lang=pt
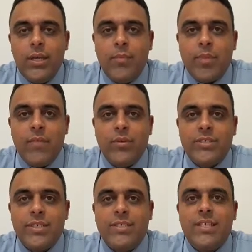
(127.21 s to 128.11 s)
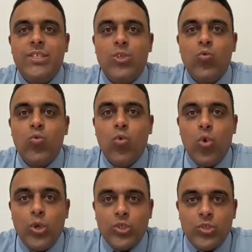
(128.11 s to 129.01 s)
E para você sentir o
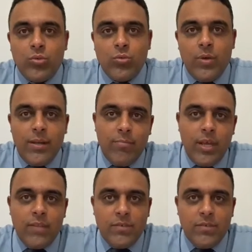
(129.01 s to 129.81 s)
gosto do alimento,